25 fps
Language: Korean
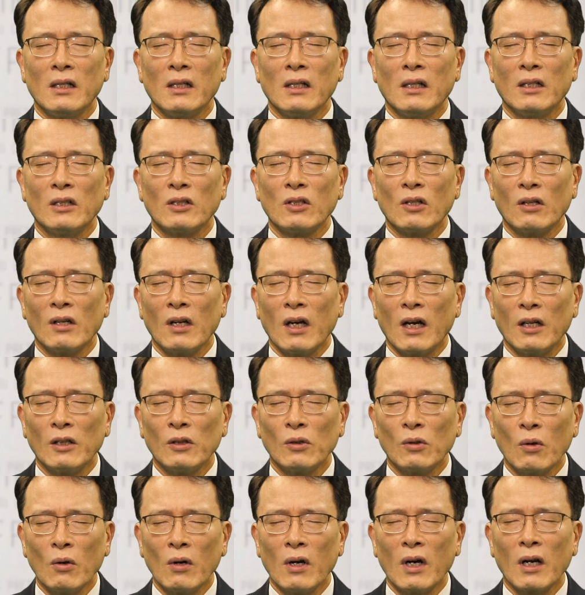아, 전화
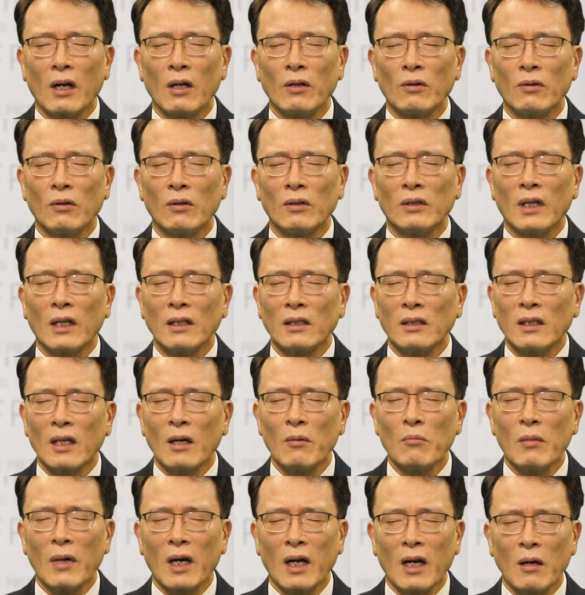한 통화라도
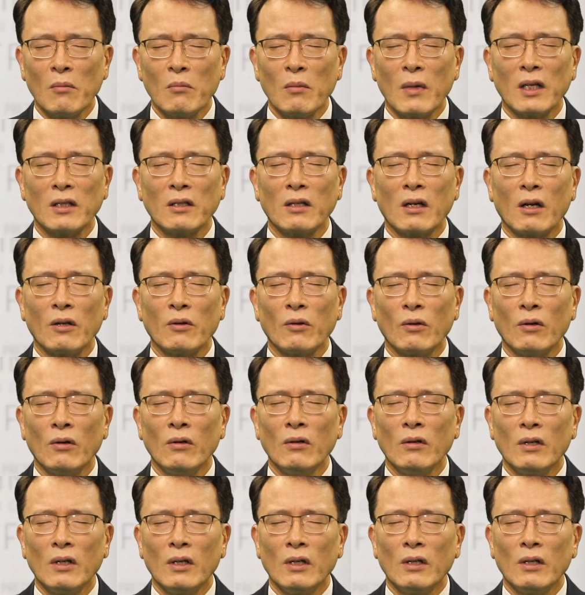따뜻한 말 한마디라도